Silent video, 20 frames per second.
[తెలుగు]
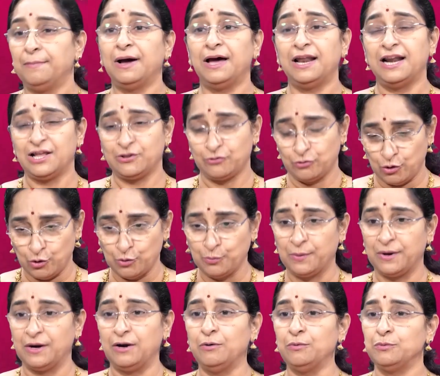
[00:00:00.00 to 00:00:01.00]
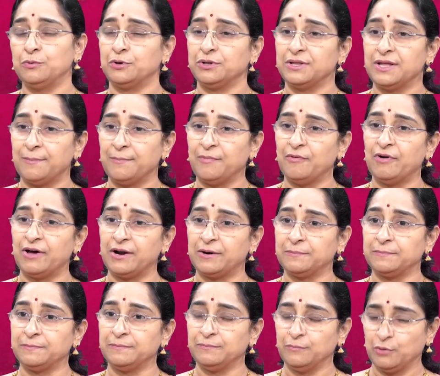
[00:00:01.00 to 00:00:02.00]
బాలా స్వరూపంలో ఉంటుంది
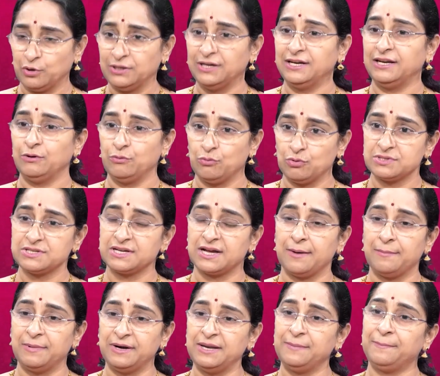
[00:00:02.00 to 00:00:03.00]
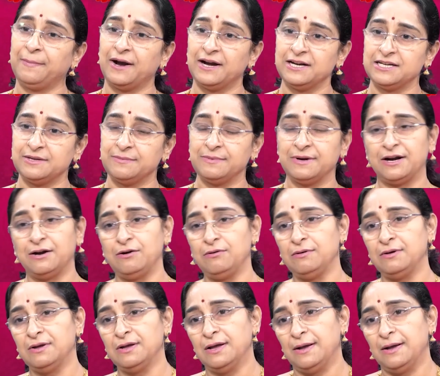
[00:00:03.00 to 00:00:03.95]
అమ్మవారు మొదటి రోజు కాబట్టి పాడ్యం నాడు